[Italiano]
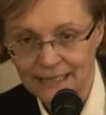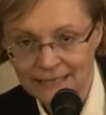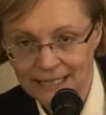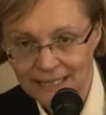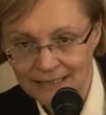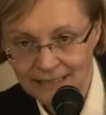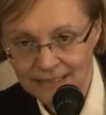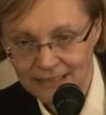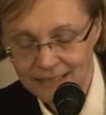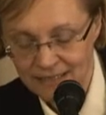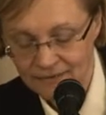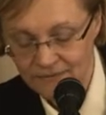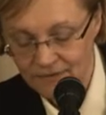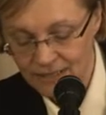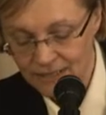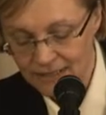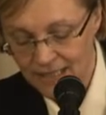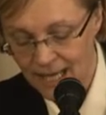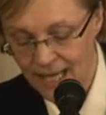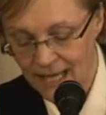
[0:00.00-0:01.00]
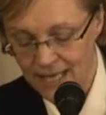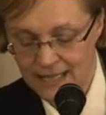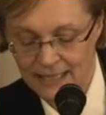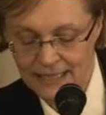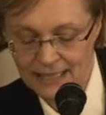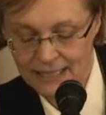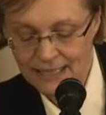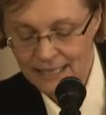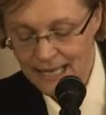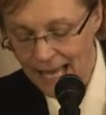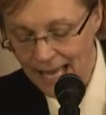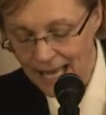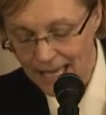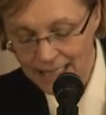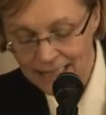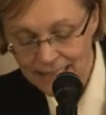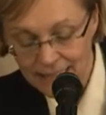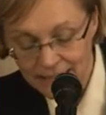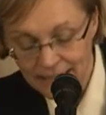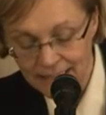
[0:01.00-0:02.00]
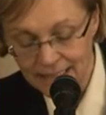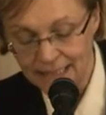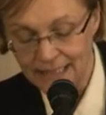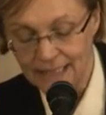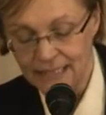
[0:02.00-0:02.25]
in attività legali